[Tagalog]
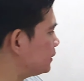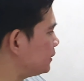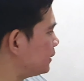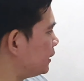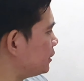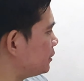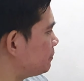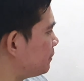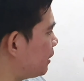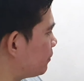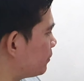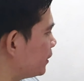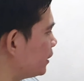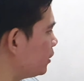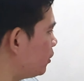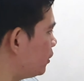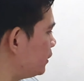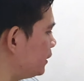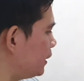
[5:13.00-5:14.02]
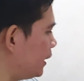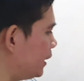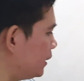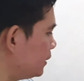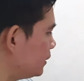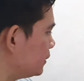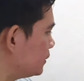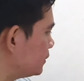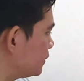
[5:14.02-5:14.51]
na it's powering on na.
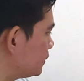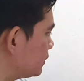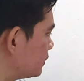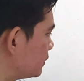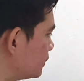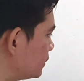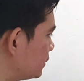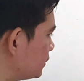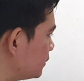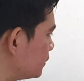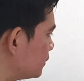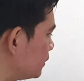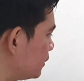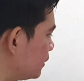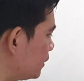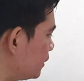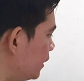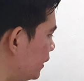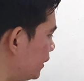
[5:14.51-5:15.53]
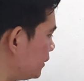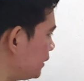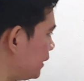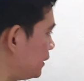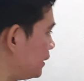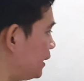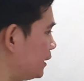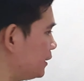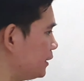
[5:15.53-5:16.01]
Ayan,
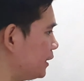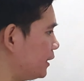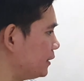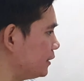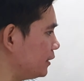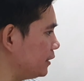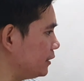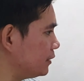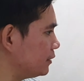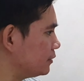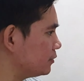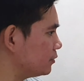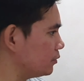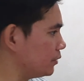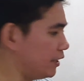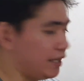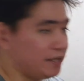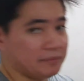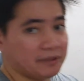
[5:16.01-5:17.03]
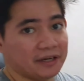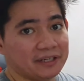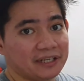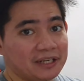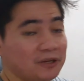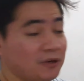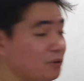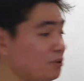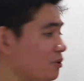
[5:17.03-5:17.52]
hintayin na lang natin. Ayan, meron
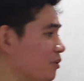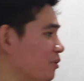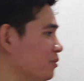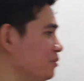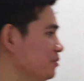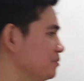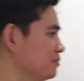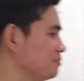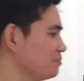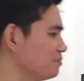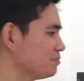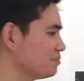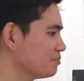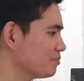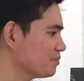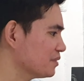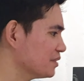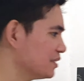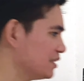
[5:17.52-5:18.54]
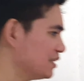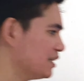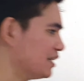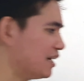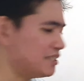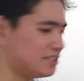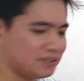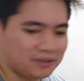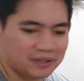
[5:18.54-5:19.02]
na logo.
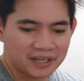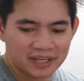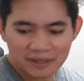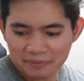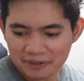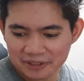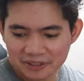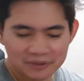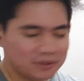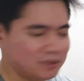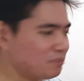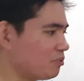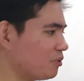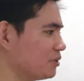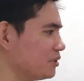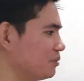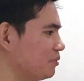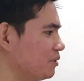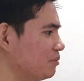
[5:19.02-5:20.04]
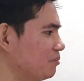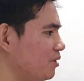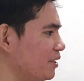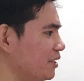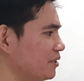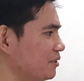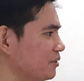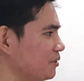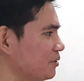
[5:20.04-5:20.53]
Kasi kung gagamitin ko yung portable
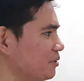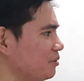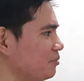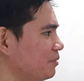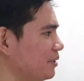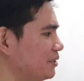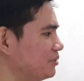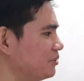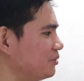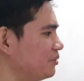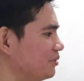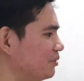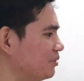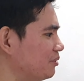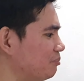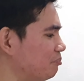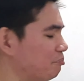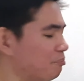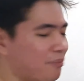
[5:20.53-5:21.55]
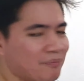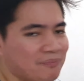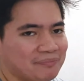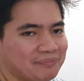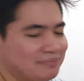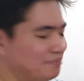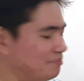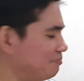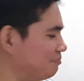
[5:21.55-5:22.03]
monitor ko, medyo
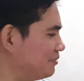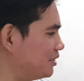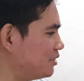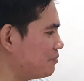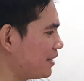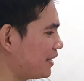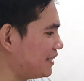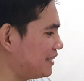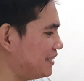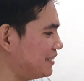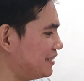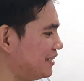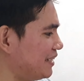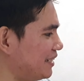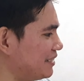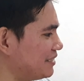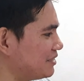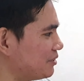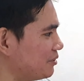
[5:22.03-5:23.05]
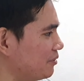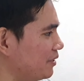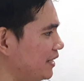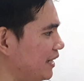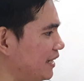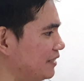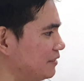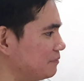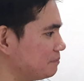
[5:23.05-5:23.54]
hindi nyo makikita eh. So,
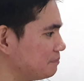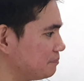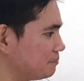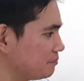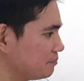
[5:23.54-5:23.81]
ayan.